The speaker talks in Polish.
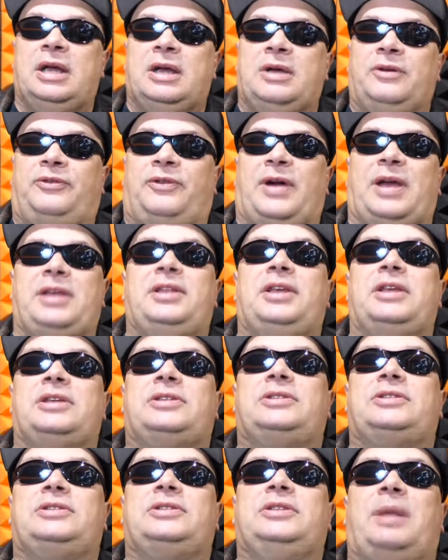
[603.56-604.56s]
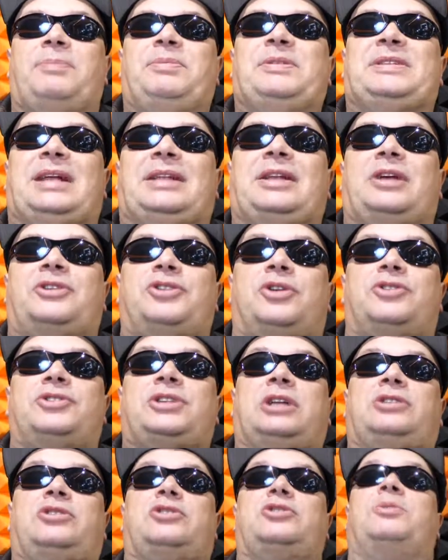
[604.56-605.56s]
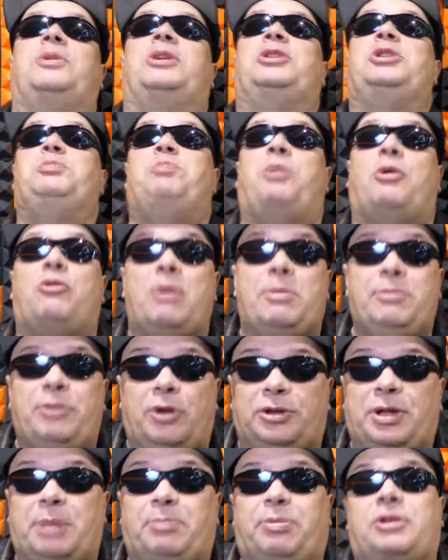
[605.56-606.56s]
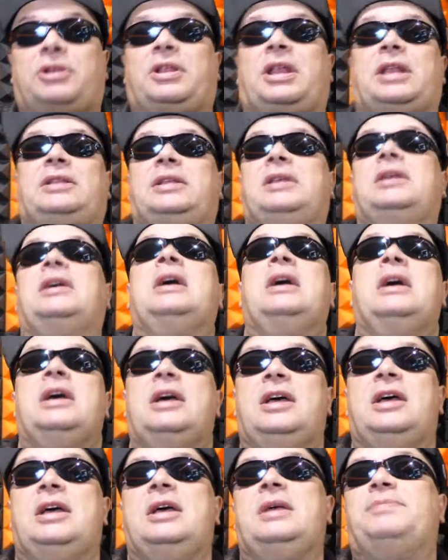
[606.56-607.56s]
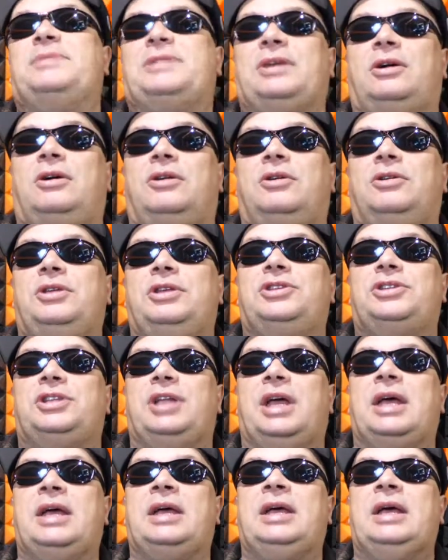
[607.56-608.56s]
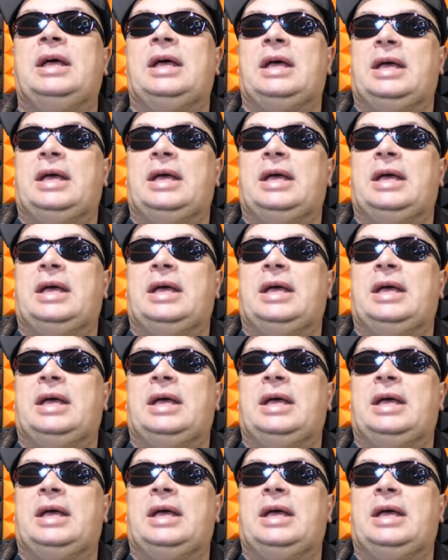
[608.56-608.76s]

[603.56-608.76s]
Fajnie napisana książka to są jakieś pogłębione portrety psychologiczne,